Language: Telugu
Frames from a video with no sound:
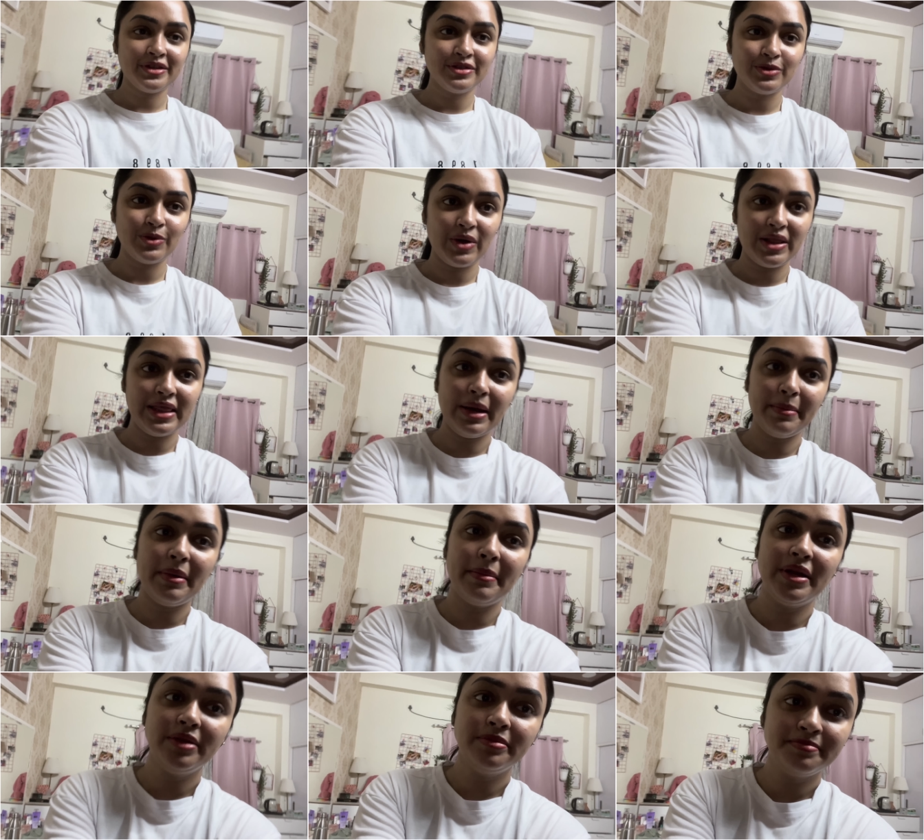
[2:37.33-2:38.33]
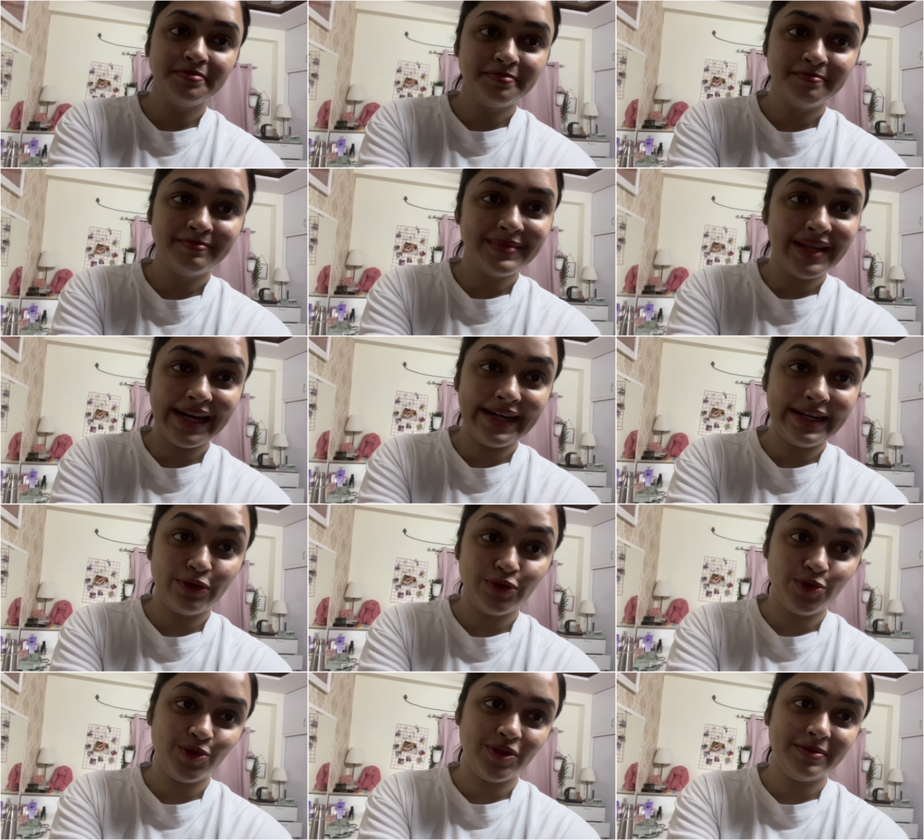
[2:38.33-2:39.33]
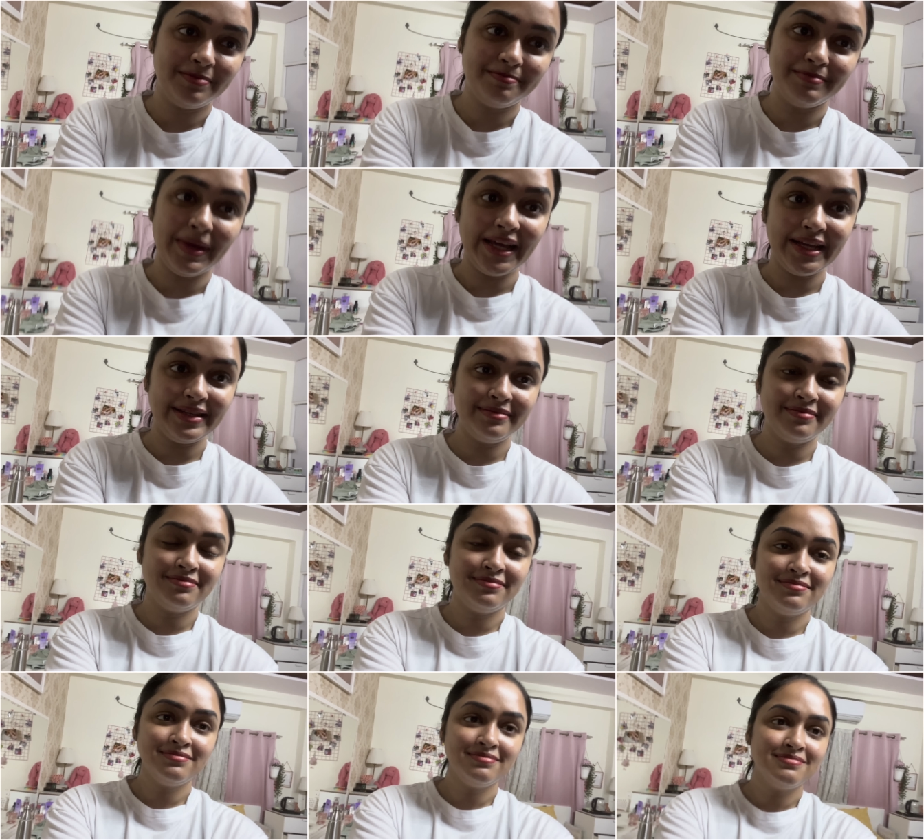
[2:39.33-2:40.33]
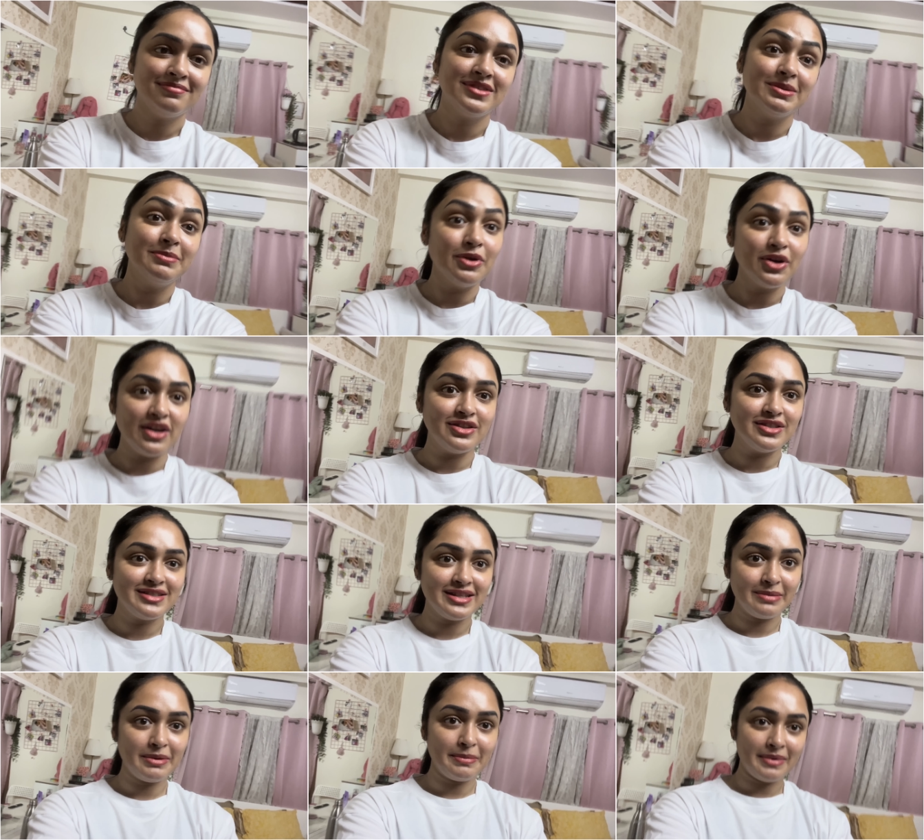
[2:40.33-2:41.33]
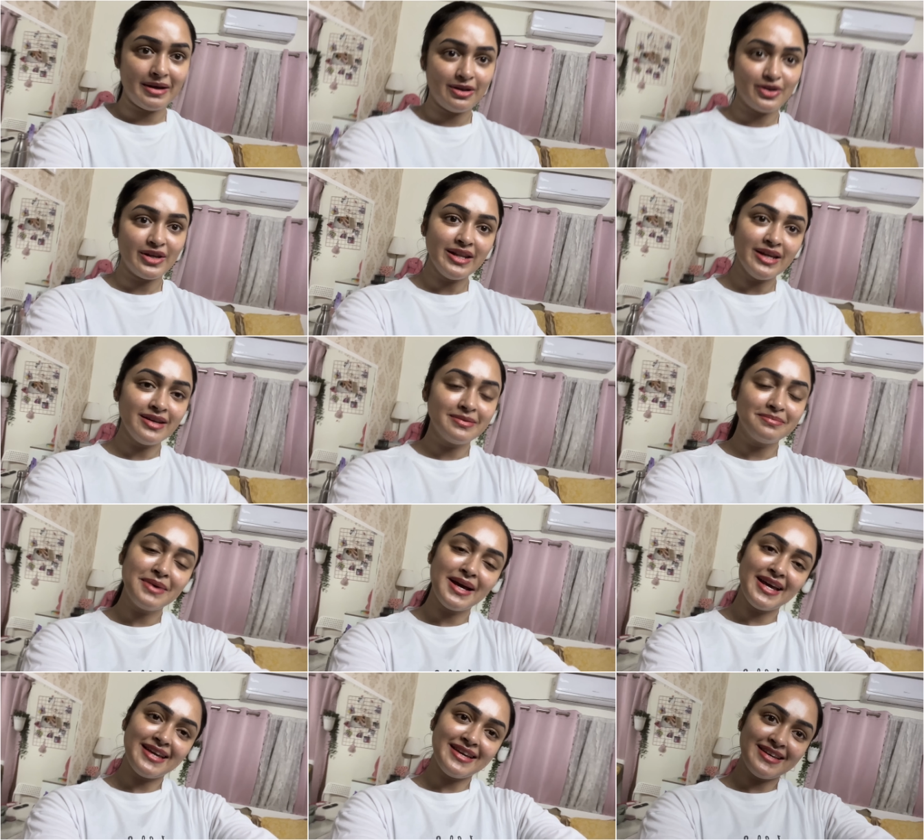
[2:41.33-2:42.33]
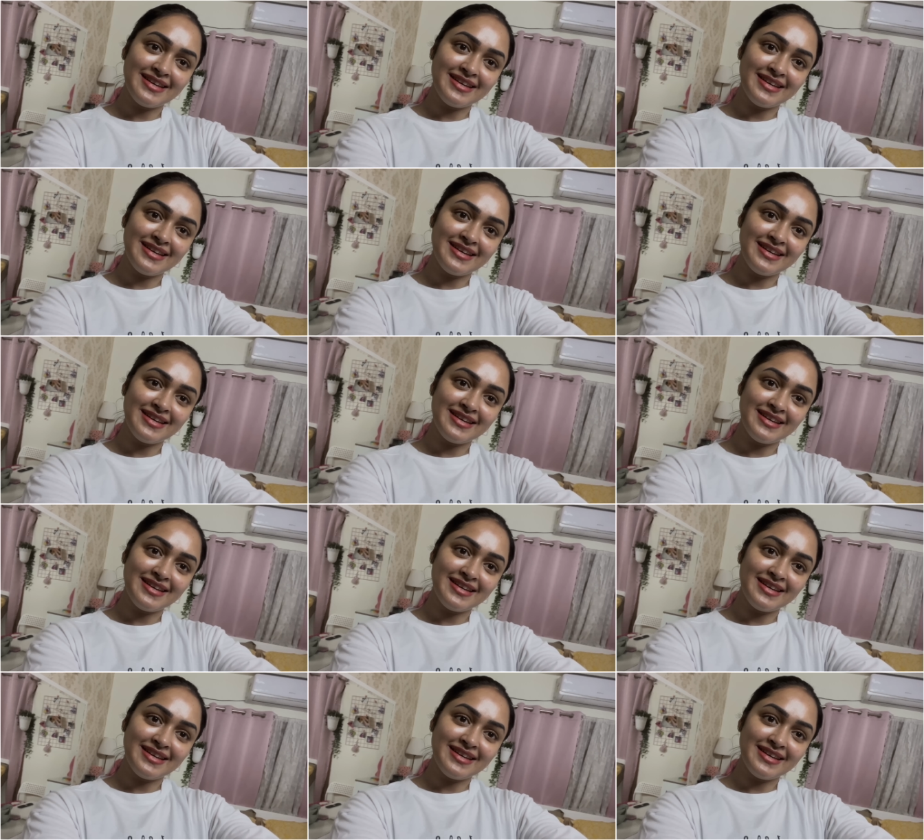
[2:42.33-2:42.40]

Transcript: సో వెళ్దామా మరి లేట్ అవుతుంది బాయ్ జిమ్లో కలుస్తాను మిమ్మల్ని ఓకేనా బాయ్